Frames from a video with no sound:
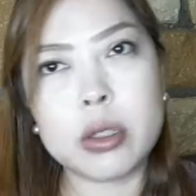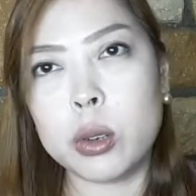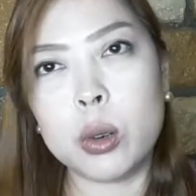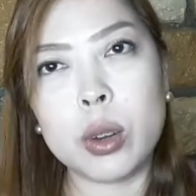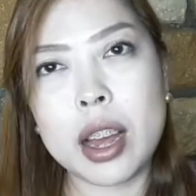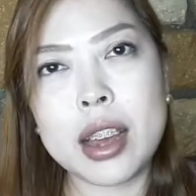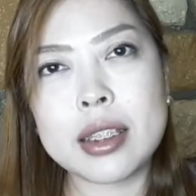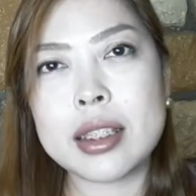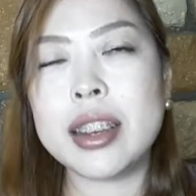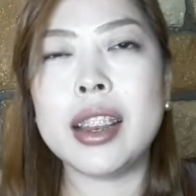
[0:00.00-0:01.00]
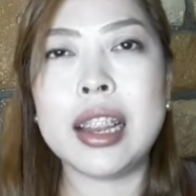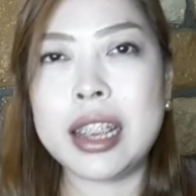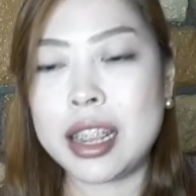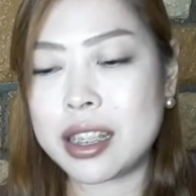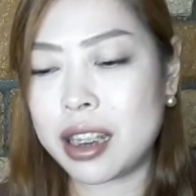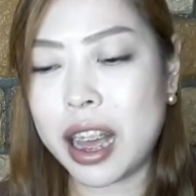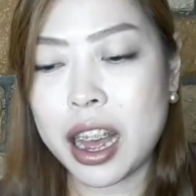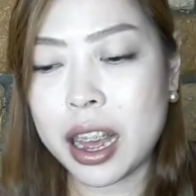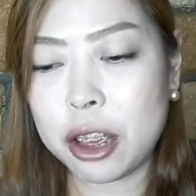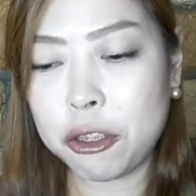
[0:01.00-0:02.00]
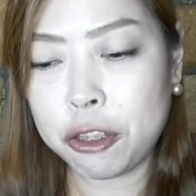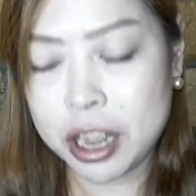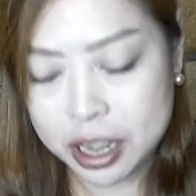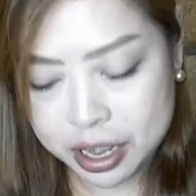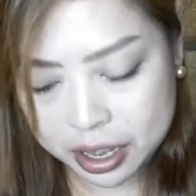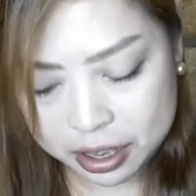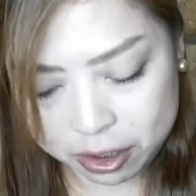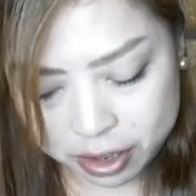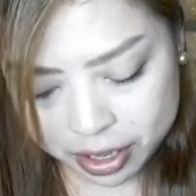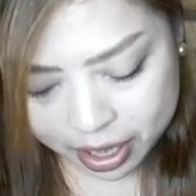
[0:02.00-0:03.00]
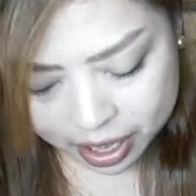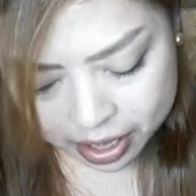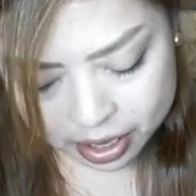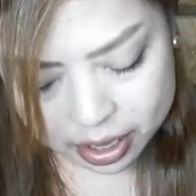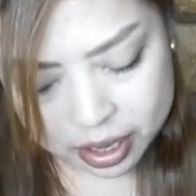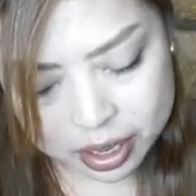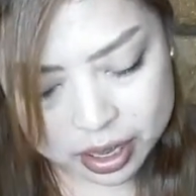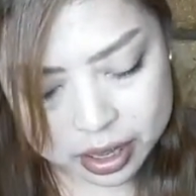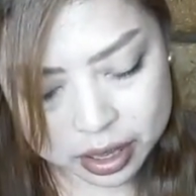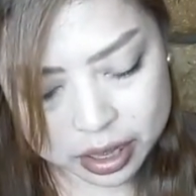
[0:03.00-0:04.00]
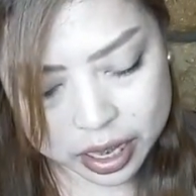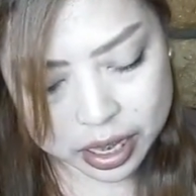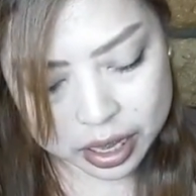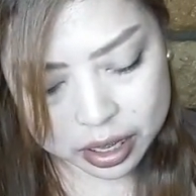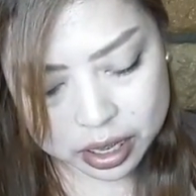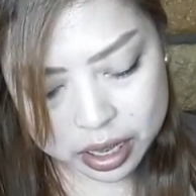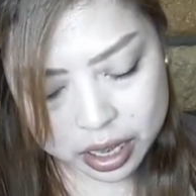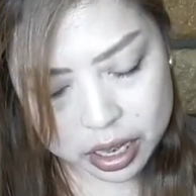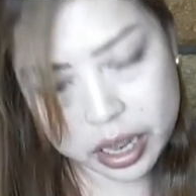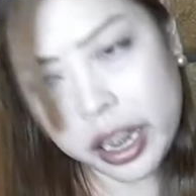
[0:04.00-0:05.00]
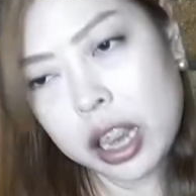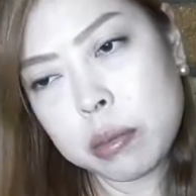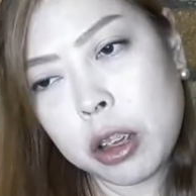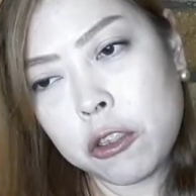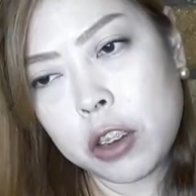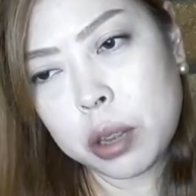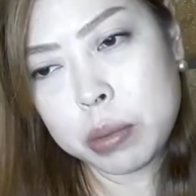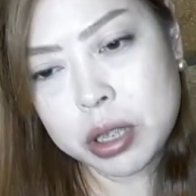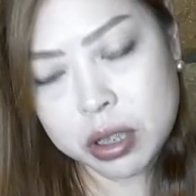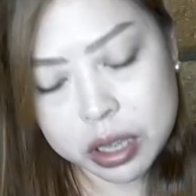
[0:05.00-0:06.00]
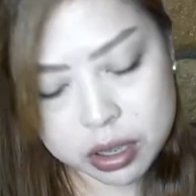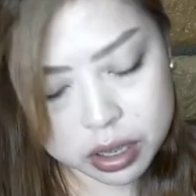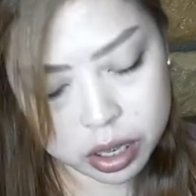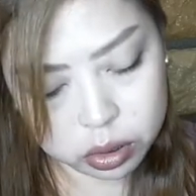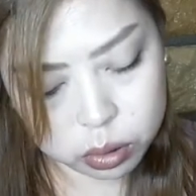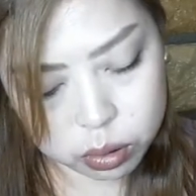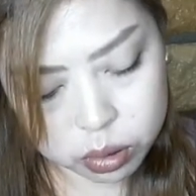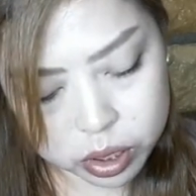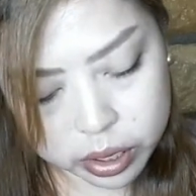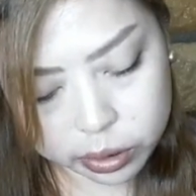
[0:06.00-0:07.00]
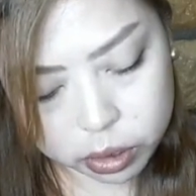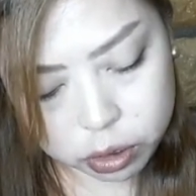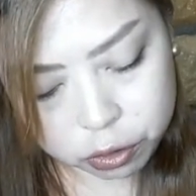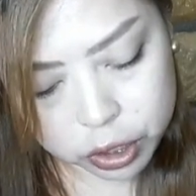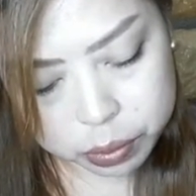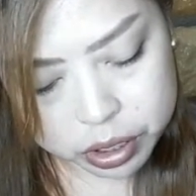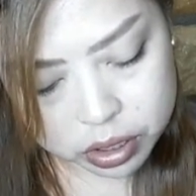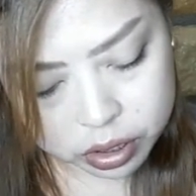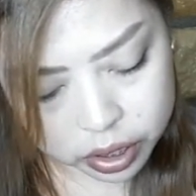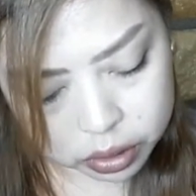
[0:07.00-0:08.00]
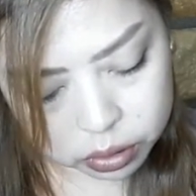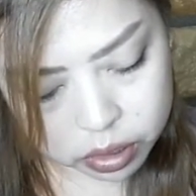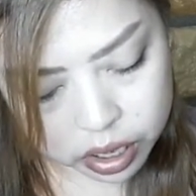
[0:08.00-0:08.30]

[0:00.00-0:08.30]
you know guys, kilay is life. So, yan. Try natin yan. And may freebies din si Etude. Ito yung freebies ng Etude